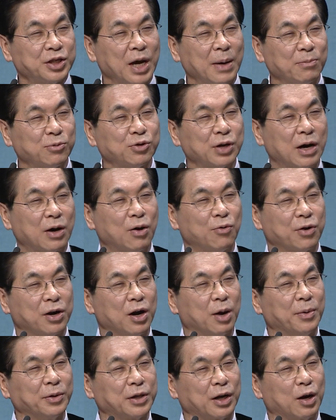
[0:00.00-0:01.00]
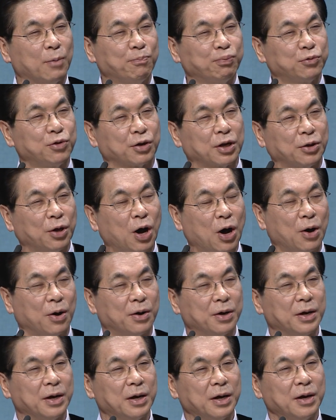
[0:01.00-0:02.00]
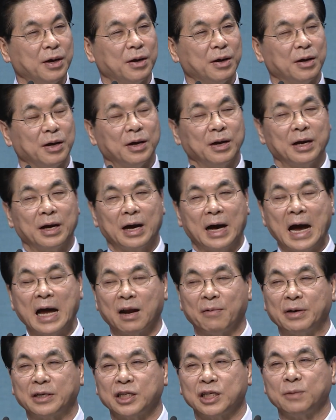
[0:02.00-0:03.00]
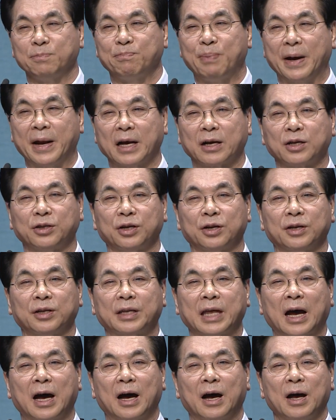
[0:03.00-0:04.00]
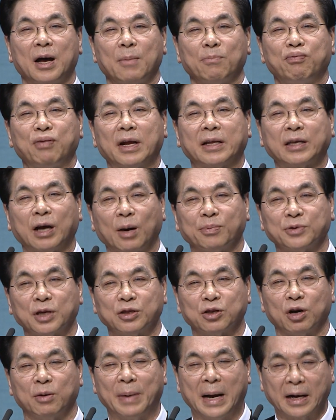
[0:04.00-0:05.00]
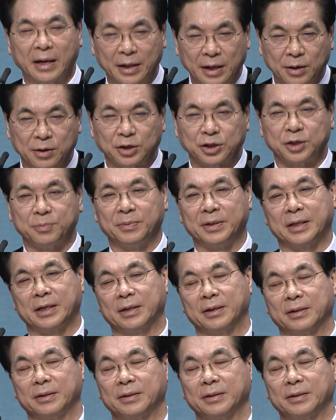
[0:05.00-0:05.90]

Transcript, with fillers: 참수하고 우리를 넘어뜨려 붙들어도 하나님의 심판에 그들은 다 불에 타 없어지고 말게 될 것입니다.